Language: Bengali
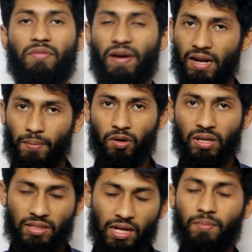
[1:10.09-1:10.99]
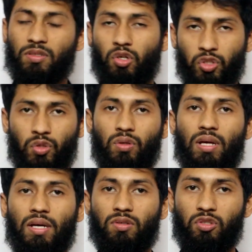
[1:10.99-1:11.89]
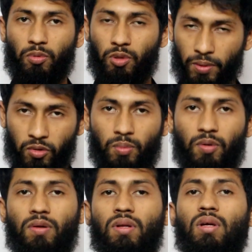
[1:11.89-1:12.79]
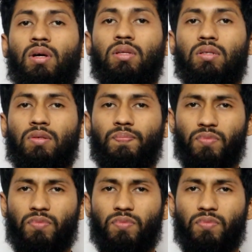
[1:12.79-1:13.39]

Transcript: ফাইনাল পরীক্ষা দিলাম ষষ্ঠর এখন সপ্তমে উঠব তো